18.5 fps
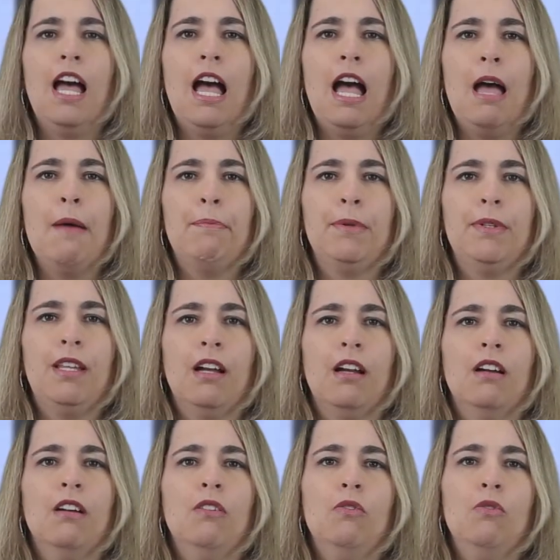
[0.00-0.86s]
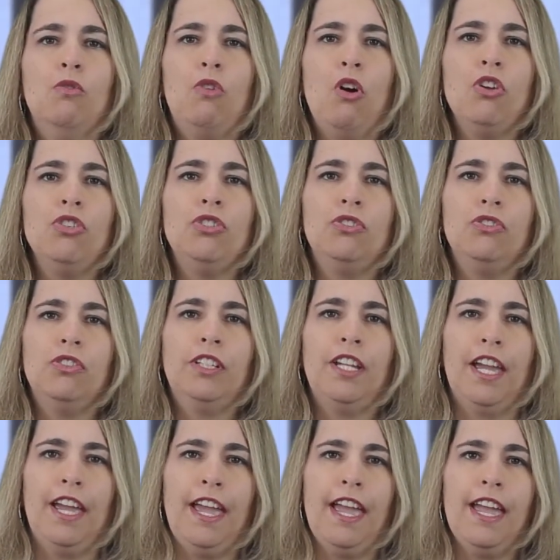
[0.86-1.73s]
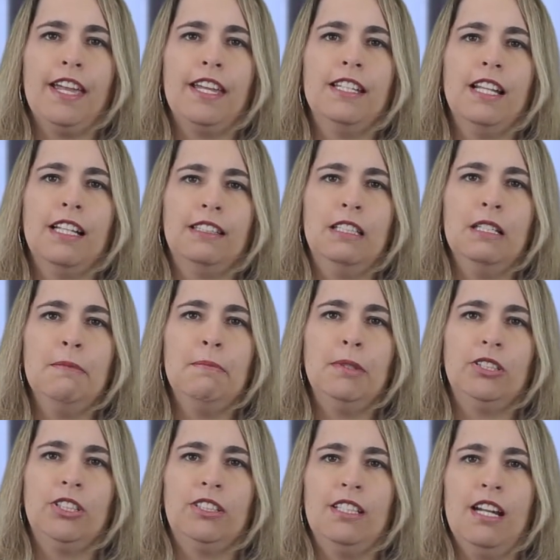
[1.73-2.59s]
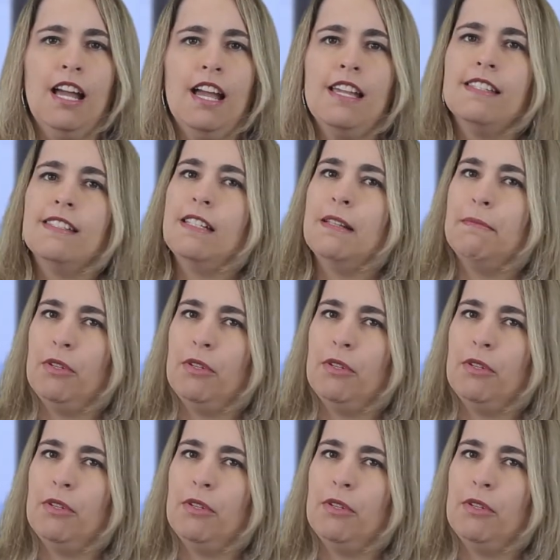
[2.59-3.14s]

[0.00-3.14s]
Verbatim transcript: rápida. O código QR na tampa de trás da